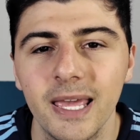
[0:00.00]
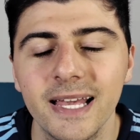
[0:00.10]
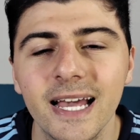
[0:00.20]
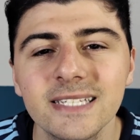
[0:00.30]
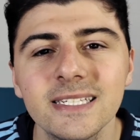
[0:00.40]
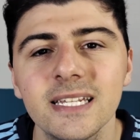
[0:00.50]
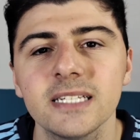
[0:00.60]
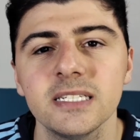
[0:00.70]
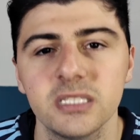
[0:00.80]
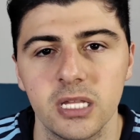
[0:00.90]
Es casi
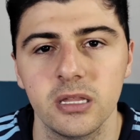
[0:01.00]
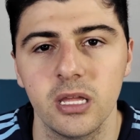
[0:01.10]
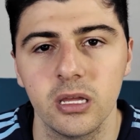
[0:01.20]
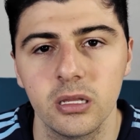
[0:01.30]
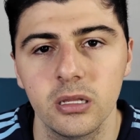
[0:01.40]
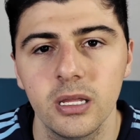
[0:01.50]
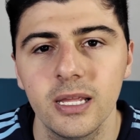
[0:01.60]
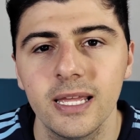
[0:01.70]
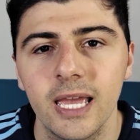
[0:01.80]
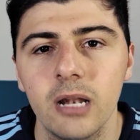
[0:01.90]
inexistente
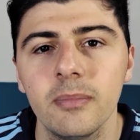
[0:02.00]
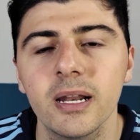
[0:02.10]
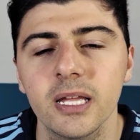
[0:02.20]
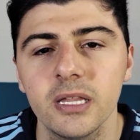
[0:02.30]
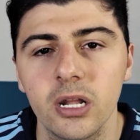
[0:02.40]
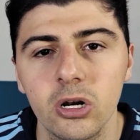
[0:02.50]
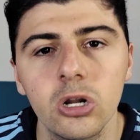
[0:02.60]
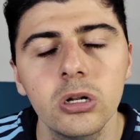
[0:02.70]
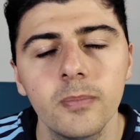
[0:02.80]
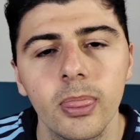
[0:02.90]
el margen de
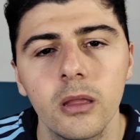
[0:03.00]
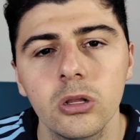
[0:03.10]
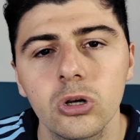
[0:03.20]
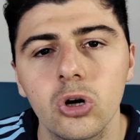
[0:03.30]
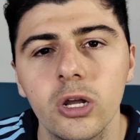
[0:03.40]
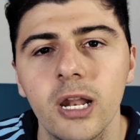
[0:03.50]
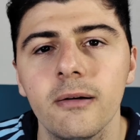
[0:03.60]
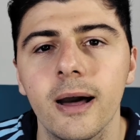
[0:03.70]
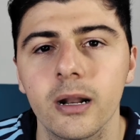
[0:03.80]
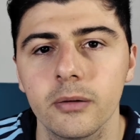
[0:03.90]
error con
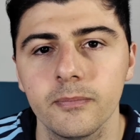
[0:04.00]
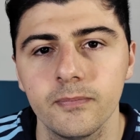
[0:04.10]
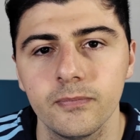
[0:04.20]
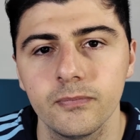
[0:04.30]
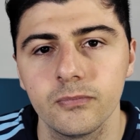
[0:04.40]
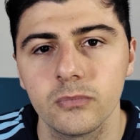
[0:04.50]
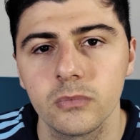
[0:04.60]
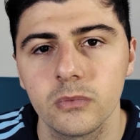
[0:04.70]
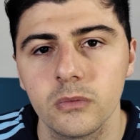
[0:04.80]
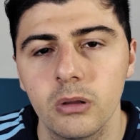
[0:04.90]
el VAR.
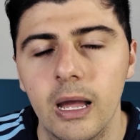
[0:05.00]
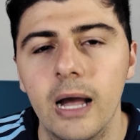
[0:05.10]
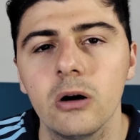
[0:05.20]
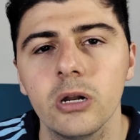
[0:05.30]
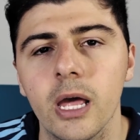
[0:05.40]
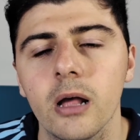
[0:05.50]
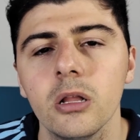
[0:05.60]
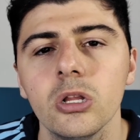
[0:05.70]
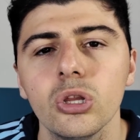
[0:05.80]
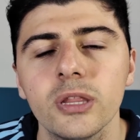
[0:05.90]

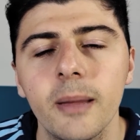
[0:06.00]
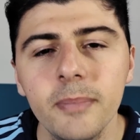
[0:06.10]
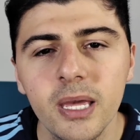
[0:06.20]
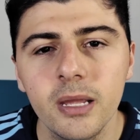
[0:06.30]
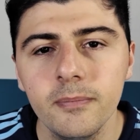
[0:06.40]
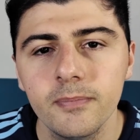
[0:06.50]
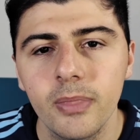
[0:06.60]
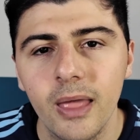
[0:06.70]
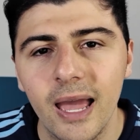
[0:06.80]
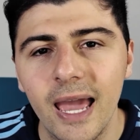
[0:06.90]
Ahora, también
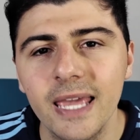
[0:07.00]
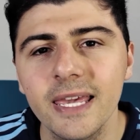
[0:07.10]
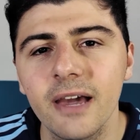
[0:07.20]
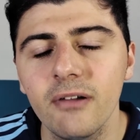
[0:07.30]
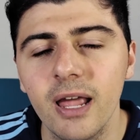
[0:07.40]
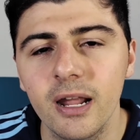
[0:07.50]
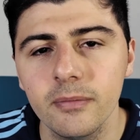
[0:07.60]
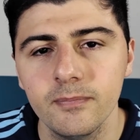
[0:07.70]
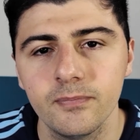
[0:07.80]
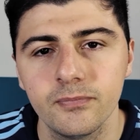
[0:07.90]
hay que
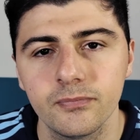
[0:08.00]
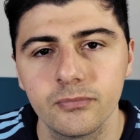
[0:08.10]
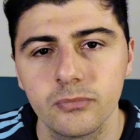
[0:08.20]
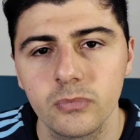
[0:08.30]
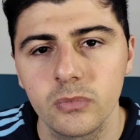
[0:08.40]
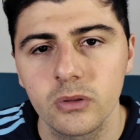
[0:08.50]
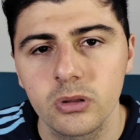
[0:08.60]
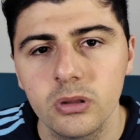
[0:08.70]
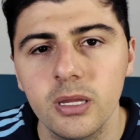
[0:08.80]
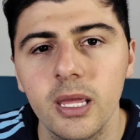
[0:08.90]
hablar
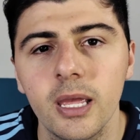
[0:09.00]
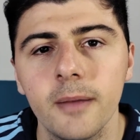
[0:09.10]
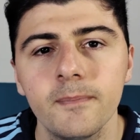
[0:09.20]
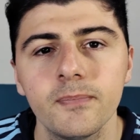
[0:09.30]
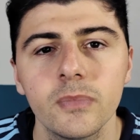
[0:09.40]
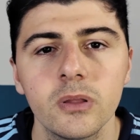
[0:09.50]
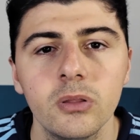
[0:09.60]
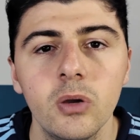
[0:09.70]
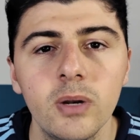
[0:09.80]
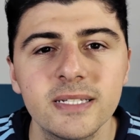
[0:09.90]
de,
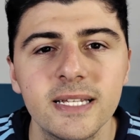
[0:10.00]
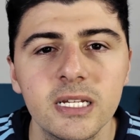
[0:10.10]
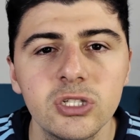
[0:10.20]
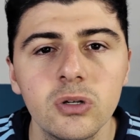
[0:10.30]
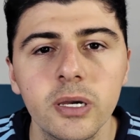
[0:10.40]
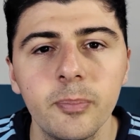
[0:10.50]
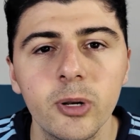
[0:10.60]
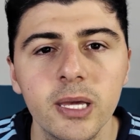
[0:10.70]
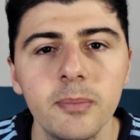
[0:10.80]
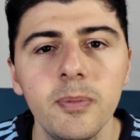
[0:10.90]
una selección que,
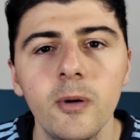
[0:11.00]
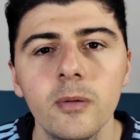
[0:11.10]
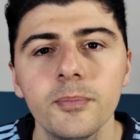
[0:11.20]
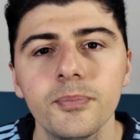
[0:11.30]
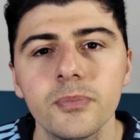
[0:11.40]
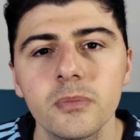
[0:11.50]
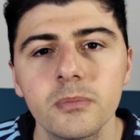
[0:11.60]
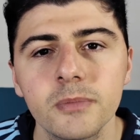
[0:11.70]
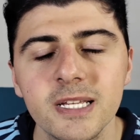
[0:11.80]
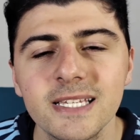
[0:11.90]
por ejemplo,
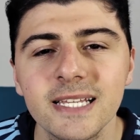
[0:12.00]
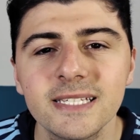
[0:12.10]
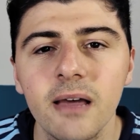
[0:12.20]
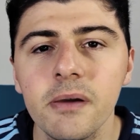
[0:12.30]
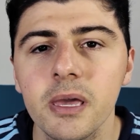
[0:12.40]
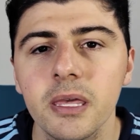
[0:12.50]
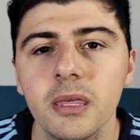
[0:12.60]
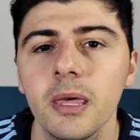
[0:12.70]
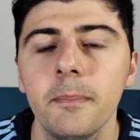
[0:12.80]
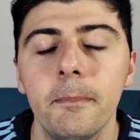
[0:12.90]
ya
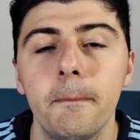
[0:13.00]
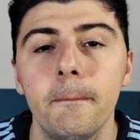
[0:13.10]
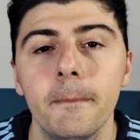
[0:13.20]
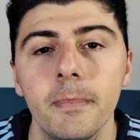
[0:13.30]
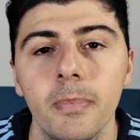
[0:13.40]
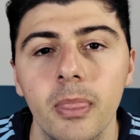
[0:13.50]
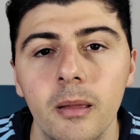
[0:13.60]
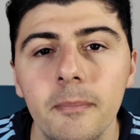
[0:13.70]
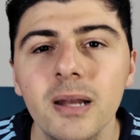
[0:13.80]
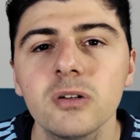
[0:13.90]
sabe que
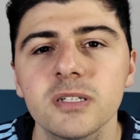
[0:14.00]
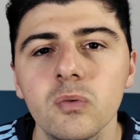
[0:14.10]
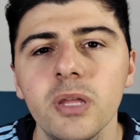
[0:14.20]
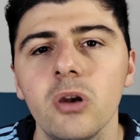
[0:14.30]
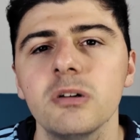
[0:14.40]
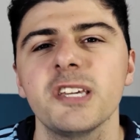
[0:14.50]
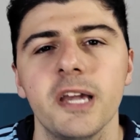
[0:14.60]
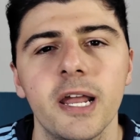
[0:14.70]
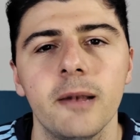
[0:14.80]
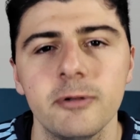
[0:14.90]
Marcos Acuña no va a
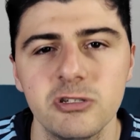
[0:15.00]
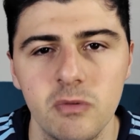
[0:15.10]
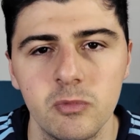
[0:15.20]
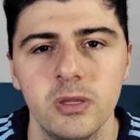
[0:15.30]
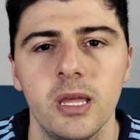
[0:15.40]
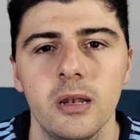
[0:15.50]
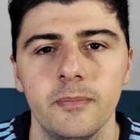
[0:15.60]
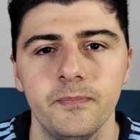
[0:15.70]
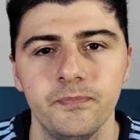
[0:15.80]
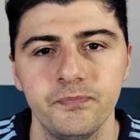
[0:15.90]
llegar al próximo Mundial.